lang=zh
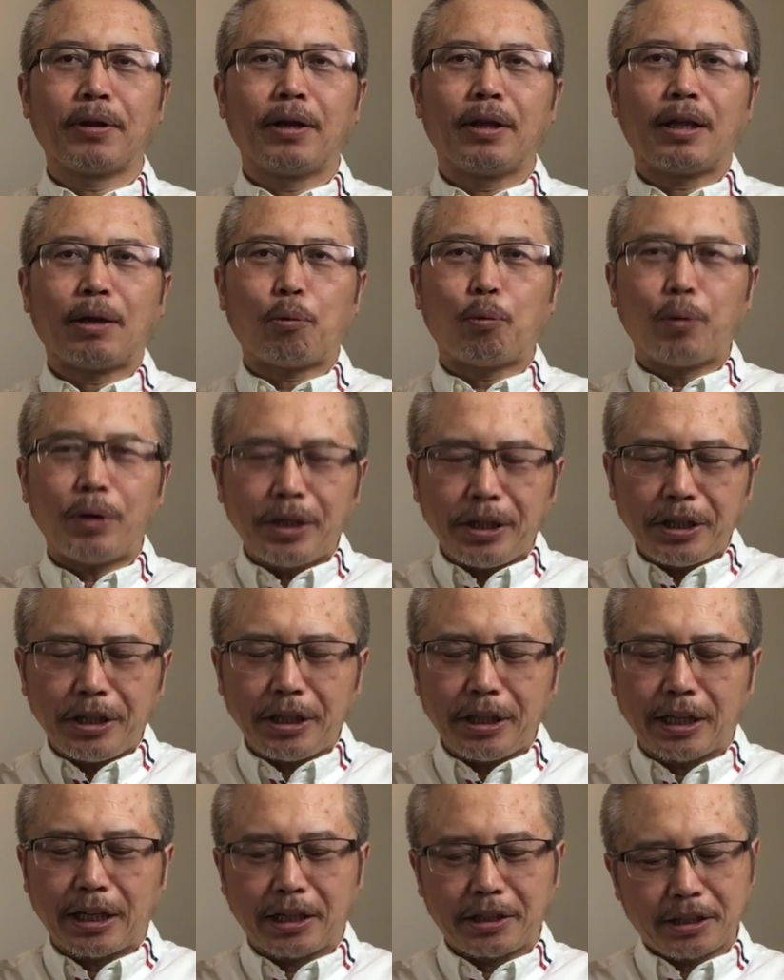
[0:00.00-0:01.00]
那瘟
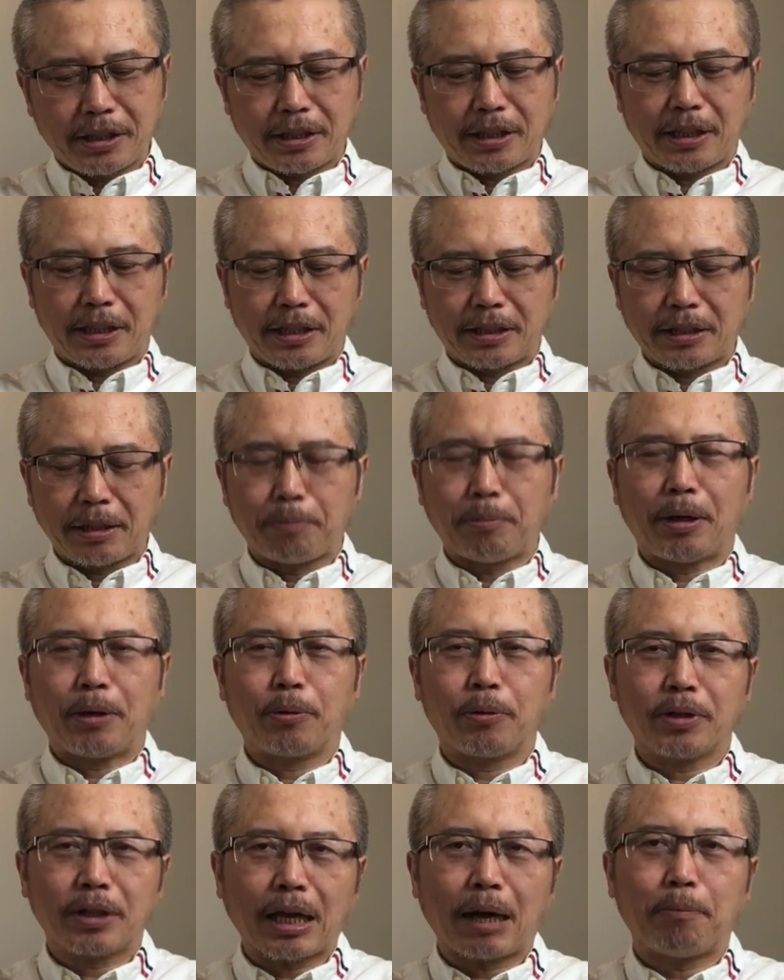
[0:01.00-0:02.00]
疫呢，现在也在美
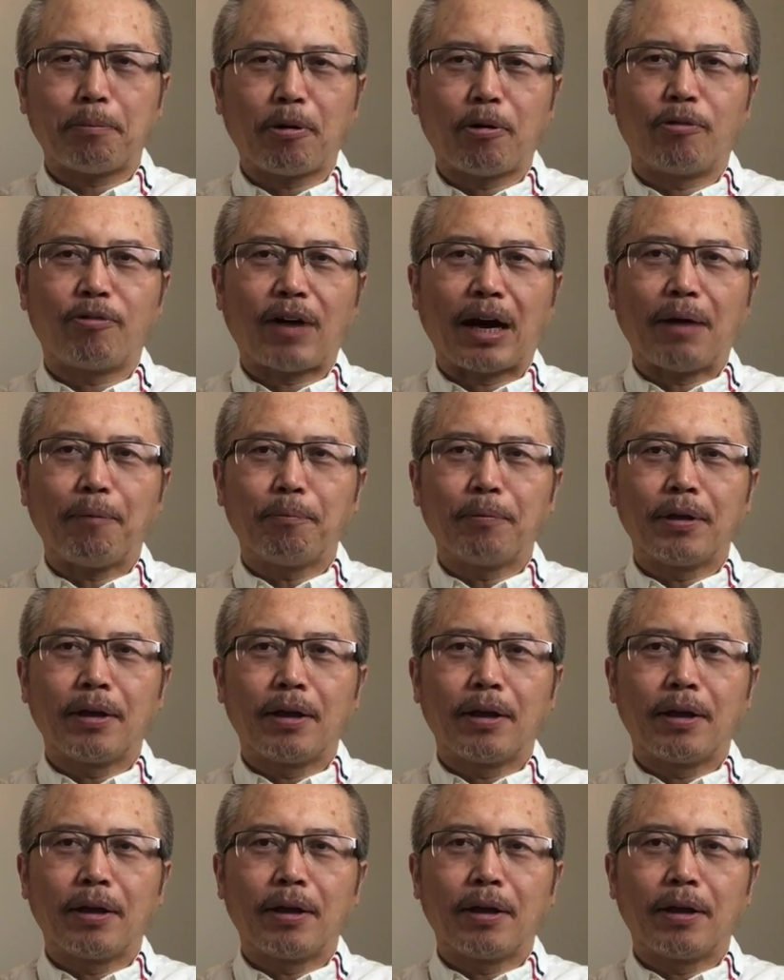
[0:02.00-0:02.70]
国大爆发，